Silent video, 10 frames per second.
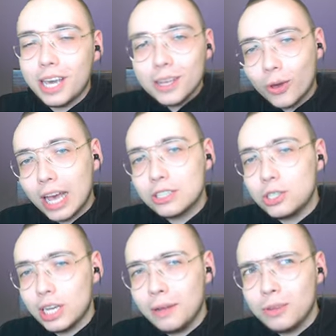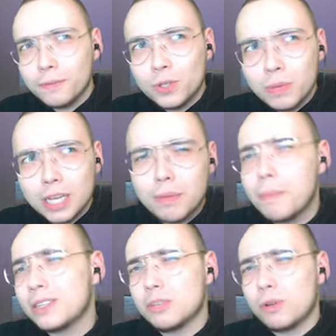jej nie kojarzycie, to w sumie chyba
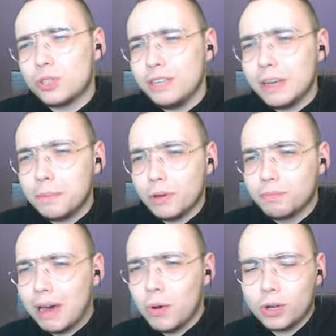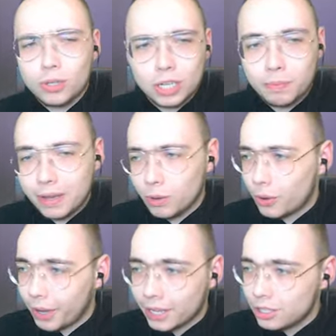bardzo możliwe, bo mało kto chyba ją
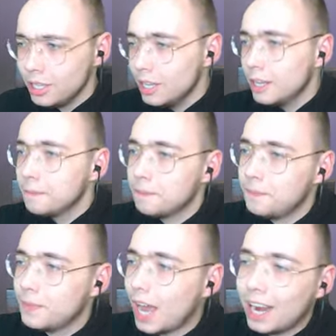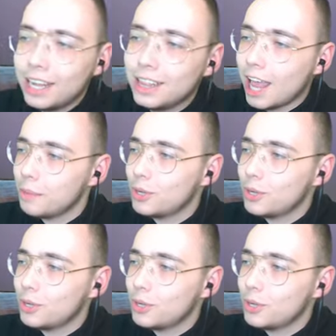kojarzy, mm, ale dla